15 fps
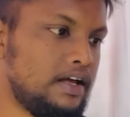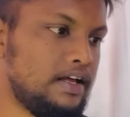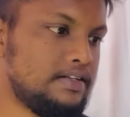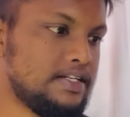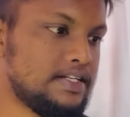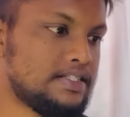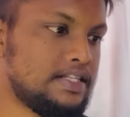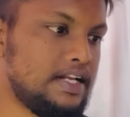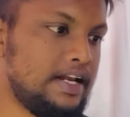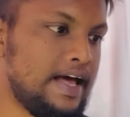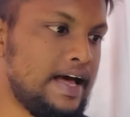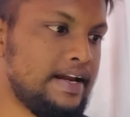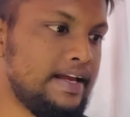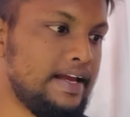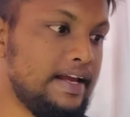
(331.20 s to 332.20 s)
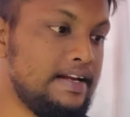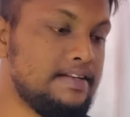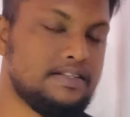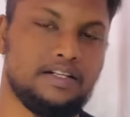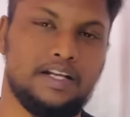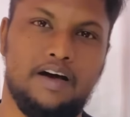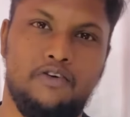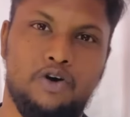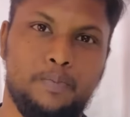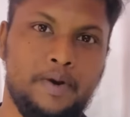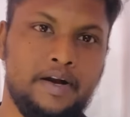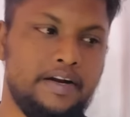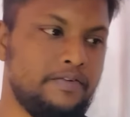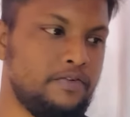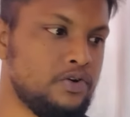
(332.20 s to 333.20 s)
சிக்ஸ்த்து லாரி எல்லிசன் அவர்
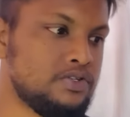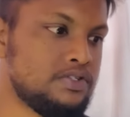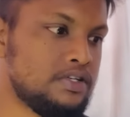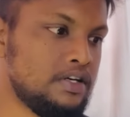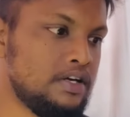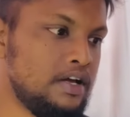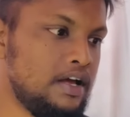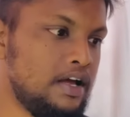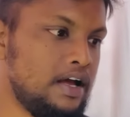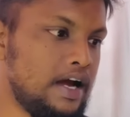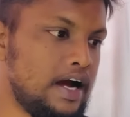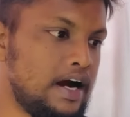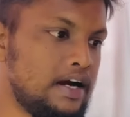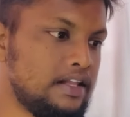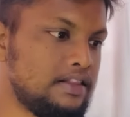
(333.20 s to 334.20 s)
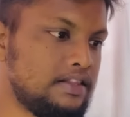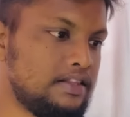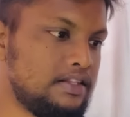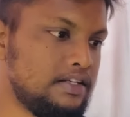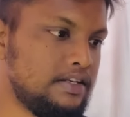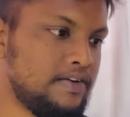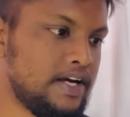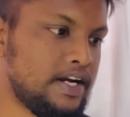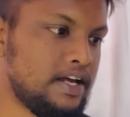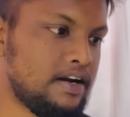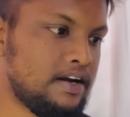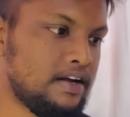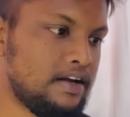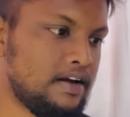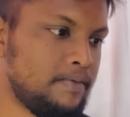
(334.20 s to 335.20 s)
மேட் டிவோர்ஸ்ட் அடுத்து வேறு
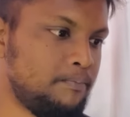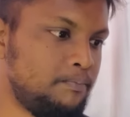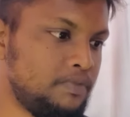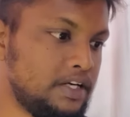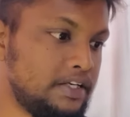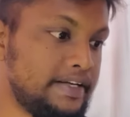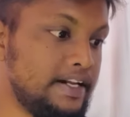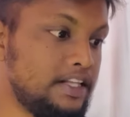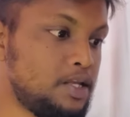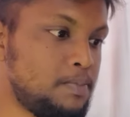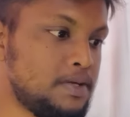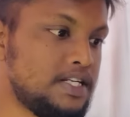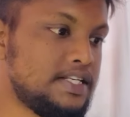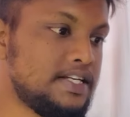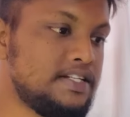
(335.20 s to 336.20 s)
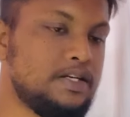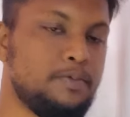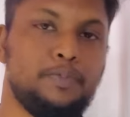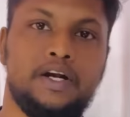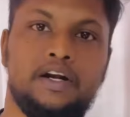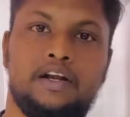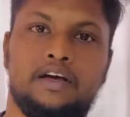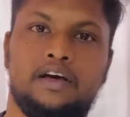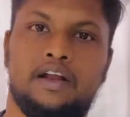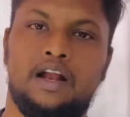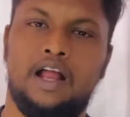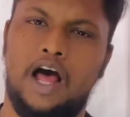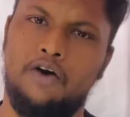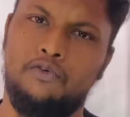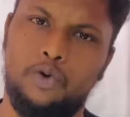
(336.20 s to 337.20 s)
யார் இருக்கா டென்த்து பிளஸ் சர்ஜி பிரின்
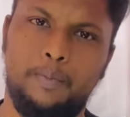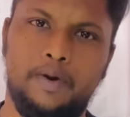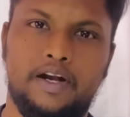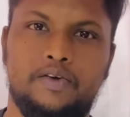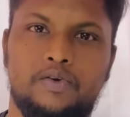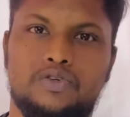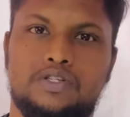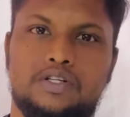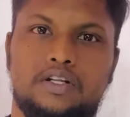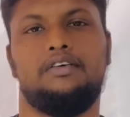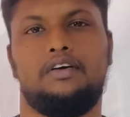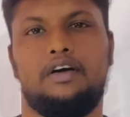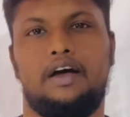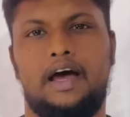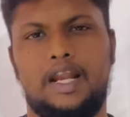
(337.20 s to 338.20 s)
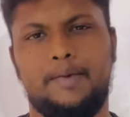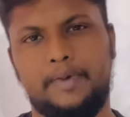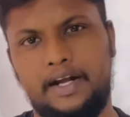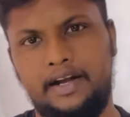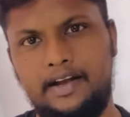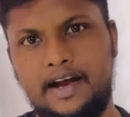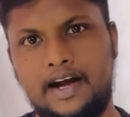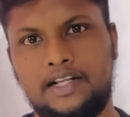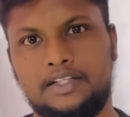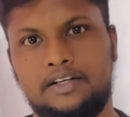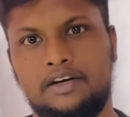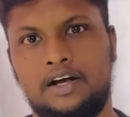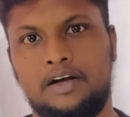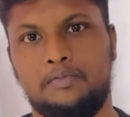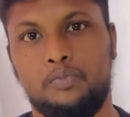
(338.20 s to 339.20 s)
இருக்கார்ல அவருமே டிவோர்ஸ்டு தான் நம்ம இந்தியா
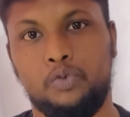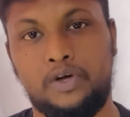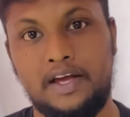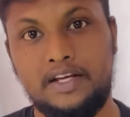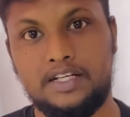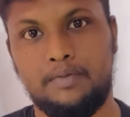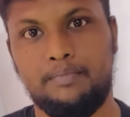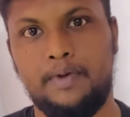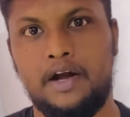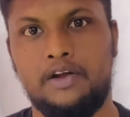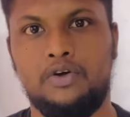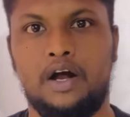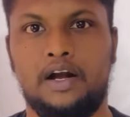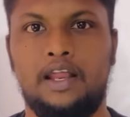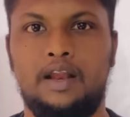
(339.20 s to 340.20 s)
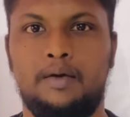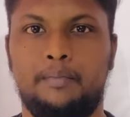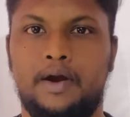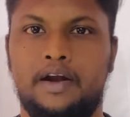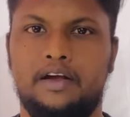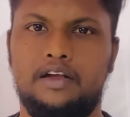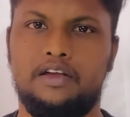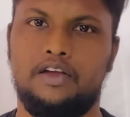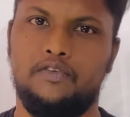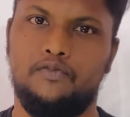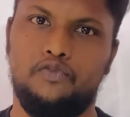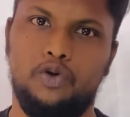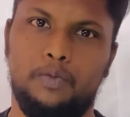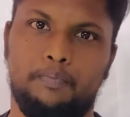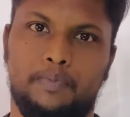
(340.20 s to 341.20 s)
எடுத்துக்கோங்க முகேஷ் அம்பானிக்கும் அனில் அம்பானிக்கும்
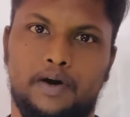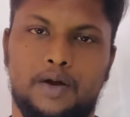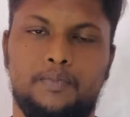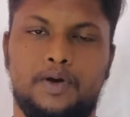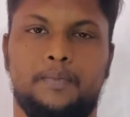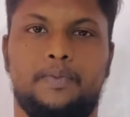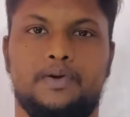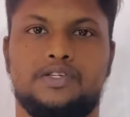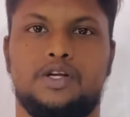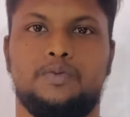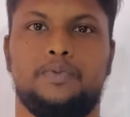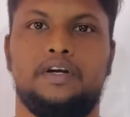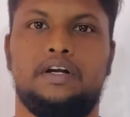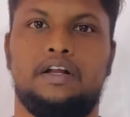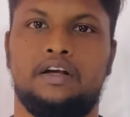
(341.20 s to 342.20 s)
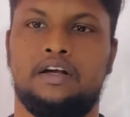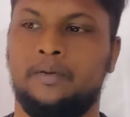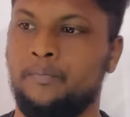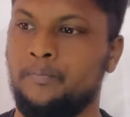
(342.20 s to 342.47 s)
எவ்வளோ பரம்பரை பிரச்சனை போயிட்டுருக்கு